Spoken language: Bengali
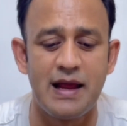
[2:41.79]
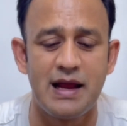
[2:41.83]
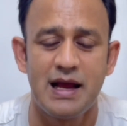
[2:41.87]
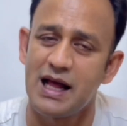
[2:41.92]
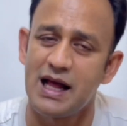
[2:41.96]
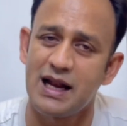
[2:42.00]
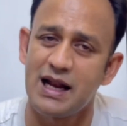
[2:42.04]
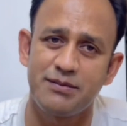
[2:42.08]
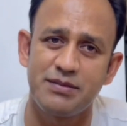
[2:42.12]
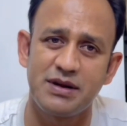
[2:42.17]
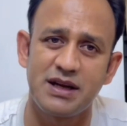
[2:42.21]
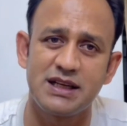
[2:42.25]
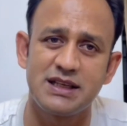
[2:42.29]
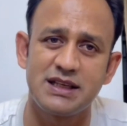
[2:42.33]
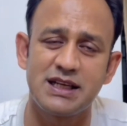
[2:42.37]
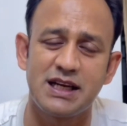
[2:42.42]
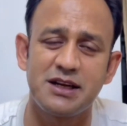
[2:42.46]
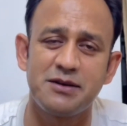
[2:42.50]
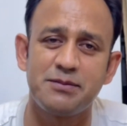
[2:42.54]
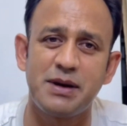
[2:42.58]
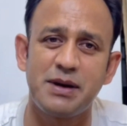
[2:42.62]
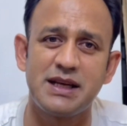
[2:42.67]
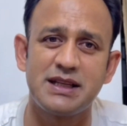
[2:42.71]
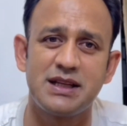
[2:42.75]
আর আপনারা জানেন
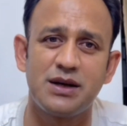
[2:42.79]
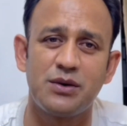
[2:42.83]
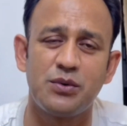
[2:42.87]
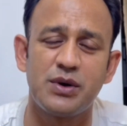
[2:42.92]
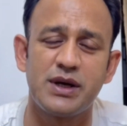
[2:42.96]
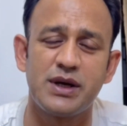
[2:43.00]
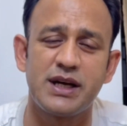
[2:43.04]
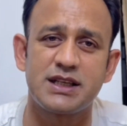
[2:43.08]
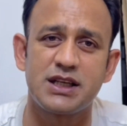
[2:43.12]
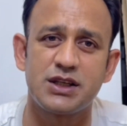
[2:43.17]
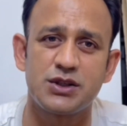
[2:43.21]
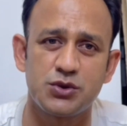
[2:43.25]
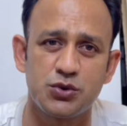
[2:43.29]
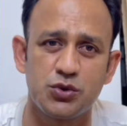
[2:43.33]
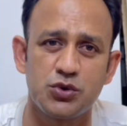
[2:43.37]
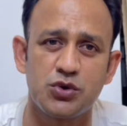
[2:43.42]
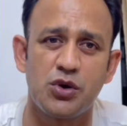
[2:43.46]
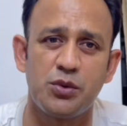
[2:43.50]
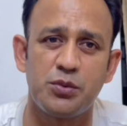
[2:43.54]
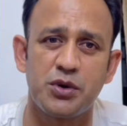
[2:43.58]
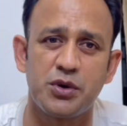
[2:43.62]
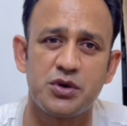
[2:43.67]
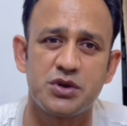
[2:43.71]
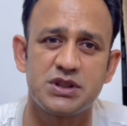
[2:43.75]
বাই দা ওয়ে একটা
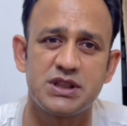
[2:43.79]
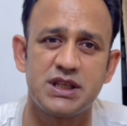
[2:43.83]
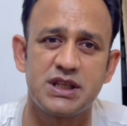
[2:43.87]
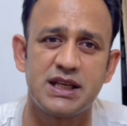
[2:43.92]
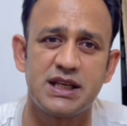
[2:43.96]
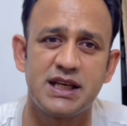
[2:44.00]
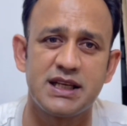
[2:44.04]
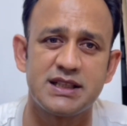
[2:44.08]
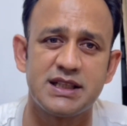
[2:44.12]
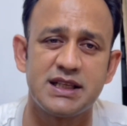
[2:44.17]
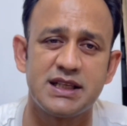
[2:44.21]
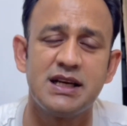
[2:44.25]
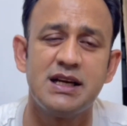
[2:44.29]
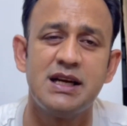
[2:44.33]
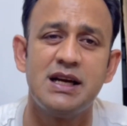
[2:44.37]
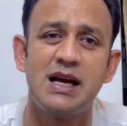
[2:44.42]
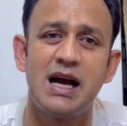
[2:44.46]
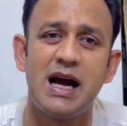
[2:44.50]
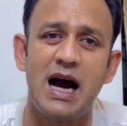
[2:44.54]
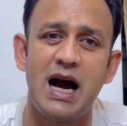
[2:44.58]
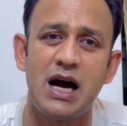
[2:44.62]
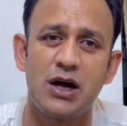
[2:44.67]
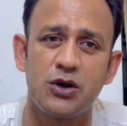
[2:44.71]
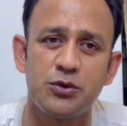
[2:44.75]
সুখবর হচ্ছে গিয়ে যে
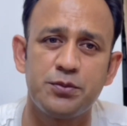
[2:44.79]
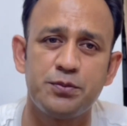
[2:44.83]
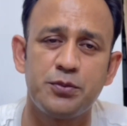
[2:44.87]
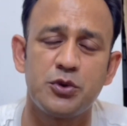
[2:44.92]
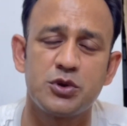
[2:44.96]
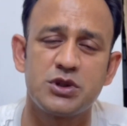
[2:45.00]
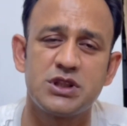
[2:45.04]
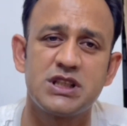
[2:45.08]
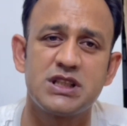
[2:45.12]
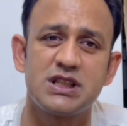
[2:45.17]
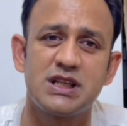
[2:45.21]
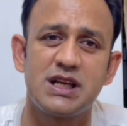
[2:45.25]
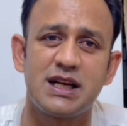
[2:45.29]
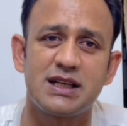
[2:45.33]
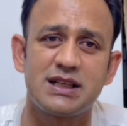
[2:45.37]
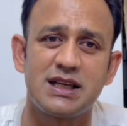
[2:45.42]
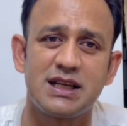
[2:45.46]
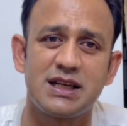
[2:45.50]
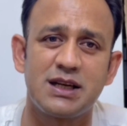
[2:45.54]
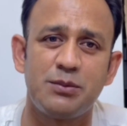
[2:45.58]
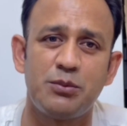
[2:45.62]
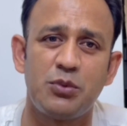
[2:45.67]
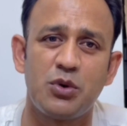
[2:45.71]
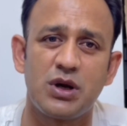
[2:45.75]
আরও পঁচিশ লাখ টাকা
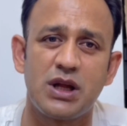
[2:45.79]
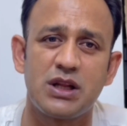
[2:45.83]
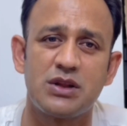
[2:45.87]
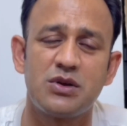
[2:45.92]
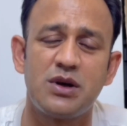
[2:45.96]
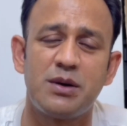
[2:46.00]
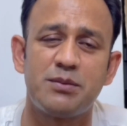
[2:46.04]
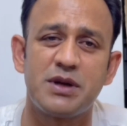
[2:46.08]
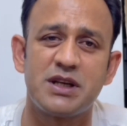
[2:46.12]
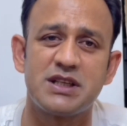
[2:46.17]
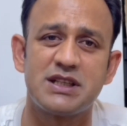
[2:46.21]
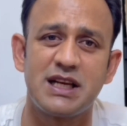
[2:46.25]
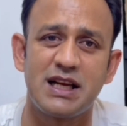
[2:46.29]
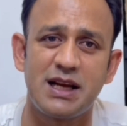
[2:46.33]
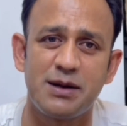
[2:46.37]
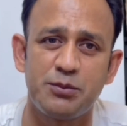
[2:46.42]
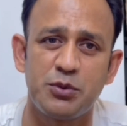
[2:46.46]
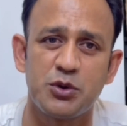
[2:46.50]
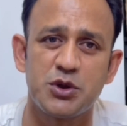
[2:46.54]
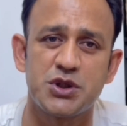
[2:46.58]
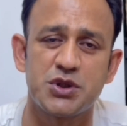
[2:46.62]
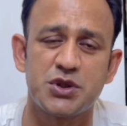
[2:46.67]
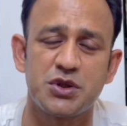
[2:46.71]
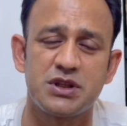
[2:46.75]
বরাদ্দ আমরা জেলা
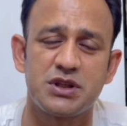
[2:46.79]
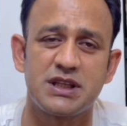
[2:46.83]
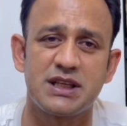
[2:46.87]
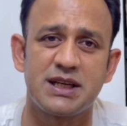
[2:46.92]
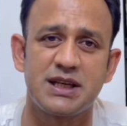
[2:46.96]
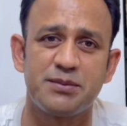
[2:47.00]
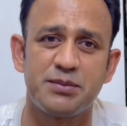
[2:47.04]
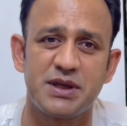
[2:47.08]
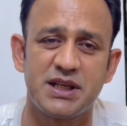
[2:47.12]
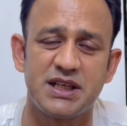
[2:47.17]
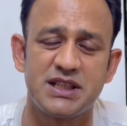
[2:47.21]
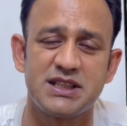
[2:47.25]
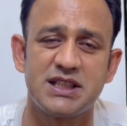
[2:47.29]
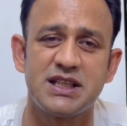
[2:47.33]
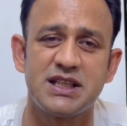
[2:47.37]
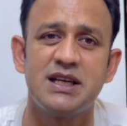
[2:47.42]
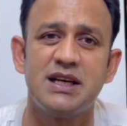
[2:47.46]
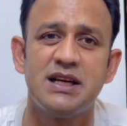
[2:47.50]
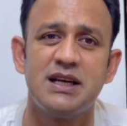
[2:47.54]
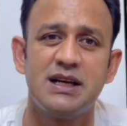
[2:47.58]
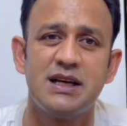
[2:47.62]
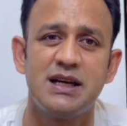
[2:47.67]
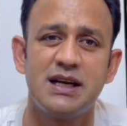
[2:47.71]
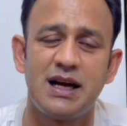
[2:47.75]
পরিষদ থেকে পেয়েছি
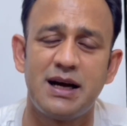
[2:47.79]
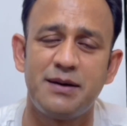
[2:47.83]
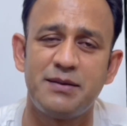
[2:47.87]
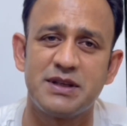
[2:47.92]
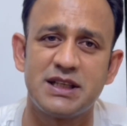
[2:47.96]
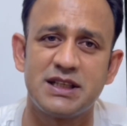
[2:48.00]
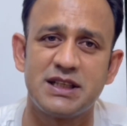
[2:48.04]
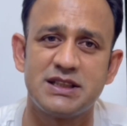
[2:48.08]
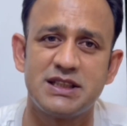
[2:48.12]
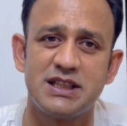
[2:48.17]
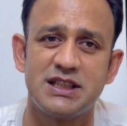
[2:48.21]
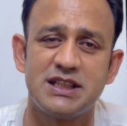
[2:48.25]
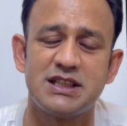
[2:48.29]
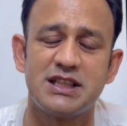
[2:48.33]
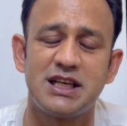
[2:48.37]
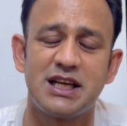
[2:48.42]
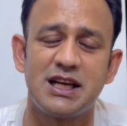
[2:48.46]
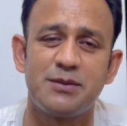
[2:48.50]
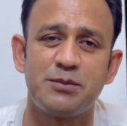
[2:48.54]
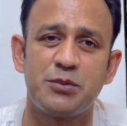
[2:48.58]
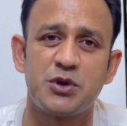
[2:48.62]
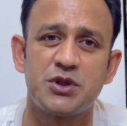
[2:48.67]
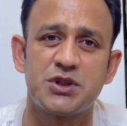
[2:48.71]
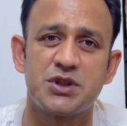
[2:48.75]
আমাদের যিনি জেলা
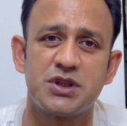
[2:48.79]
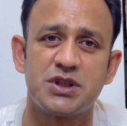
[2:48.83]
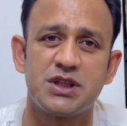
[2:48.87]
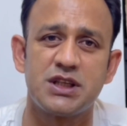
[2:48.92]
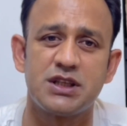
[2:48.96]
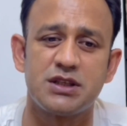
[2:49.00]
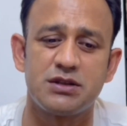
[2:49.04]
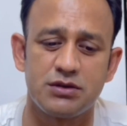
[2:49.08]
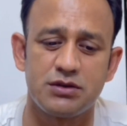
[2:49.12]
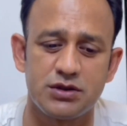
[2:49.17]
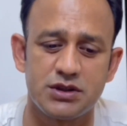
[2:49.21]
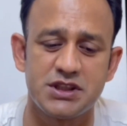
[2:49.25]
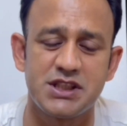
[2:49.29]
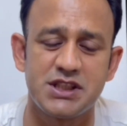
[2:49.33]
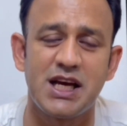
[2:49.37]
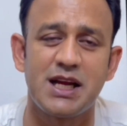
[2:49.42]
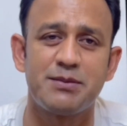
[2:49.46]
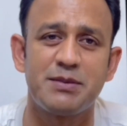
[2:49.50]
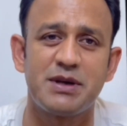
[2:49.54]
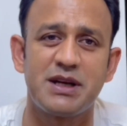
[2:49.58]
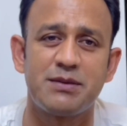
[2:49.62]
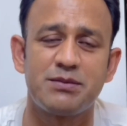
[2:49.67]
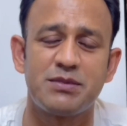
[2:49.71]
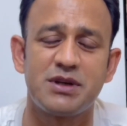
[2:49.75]
পরিষদের
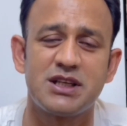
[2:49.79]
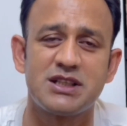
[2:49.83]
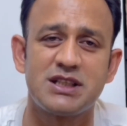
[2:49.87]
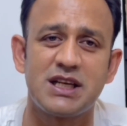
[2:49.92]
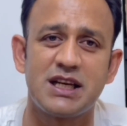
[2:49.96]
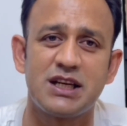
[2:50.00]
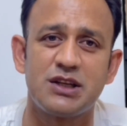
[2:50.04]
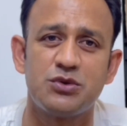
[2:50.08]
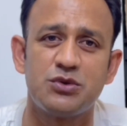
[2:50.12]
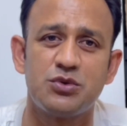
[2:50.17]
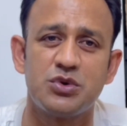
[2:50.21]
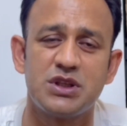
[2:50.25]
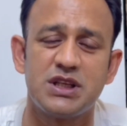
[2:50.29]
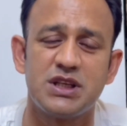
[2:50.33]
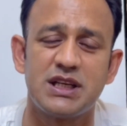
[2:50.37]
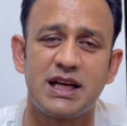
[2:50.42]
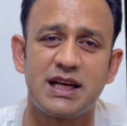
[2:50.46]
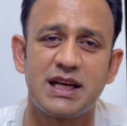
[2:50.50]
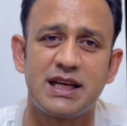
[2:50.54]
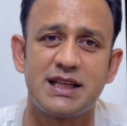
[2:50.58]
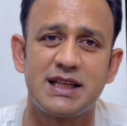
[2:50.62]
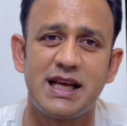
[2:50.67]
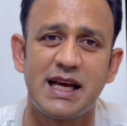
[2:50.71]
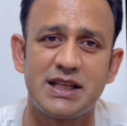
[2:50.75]
চেয়ারম্যান আপনারা জানেন দুই দিন
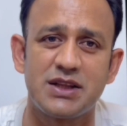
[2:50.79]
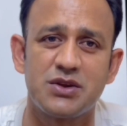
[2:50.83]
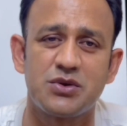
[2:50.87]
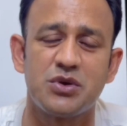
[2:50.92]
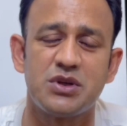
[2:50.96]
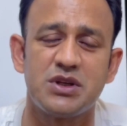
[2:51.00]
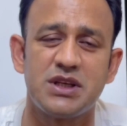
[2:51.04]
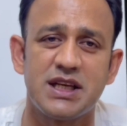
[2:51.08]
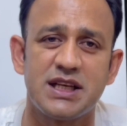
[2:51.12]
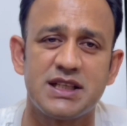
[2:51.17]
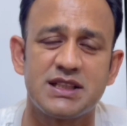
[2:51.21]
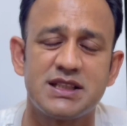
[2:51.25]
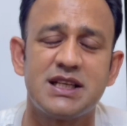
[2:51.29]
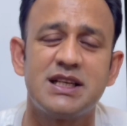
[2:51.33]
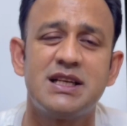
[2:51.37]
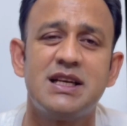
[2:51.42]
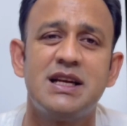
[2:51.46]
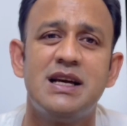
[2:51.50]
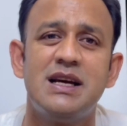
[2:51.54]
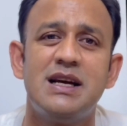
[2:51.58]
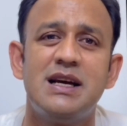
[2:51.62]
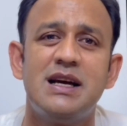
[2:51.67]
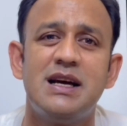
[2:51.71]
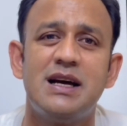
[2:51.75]
আগে দায়িত্ব নিয়েছেন
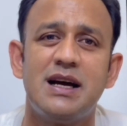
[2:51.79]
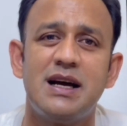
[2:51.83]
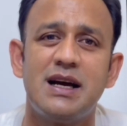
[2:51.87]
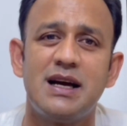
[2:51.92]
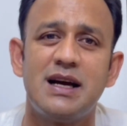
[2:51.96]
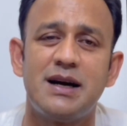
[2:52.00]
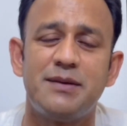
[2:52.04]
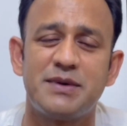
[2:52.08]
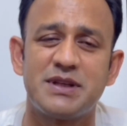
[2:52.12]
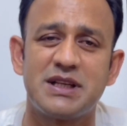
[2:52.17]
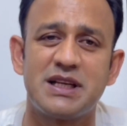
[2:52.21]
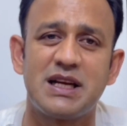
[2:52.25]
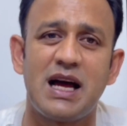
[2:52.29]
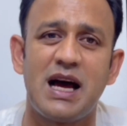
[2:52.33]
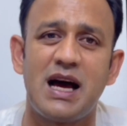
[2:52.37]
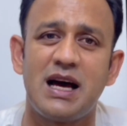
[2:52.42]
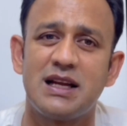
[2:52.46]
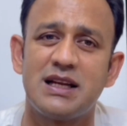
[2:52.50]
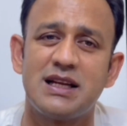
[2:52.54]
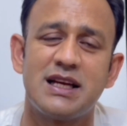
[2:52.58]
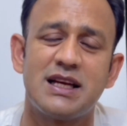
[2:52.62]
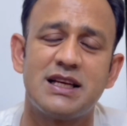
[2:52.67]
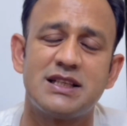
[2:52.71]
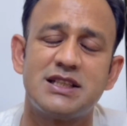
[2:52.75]
আমাদের
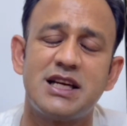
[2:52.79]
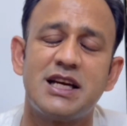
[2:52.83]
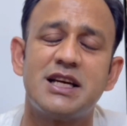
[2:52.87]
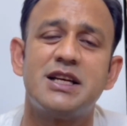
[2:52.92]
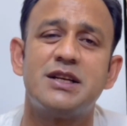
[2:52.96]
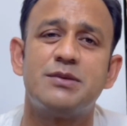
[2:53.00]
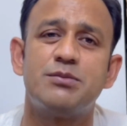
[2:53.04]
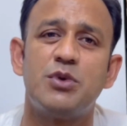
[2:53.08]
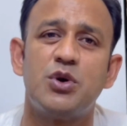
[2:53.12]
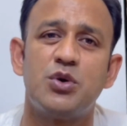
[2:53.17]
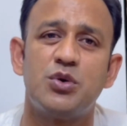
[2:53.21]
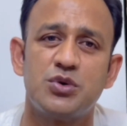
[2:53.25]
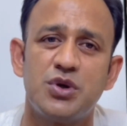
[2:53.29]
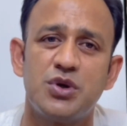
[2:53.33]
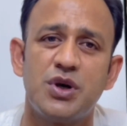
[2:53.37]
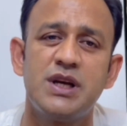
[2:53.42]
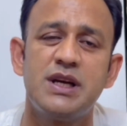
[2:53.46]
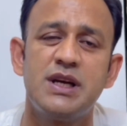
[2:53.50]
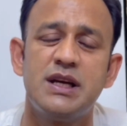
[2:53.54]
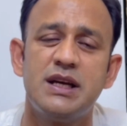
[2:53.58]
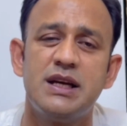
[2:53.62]
আলেয়া জাহির মহোদয়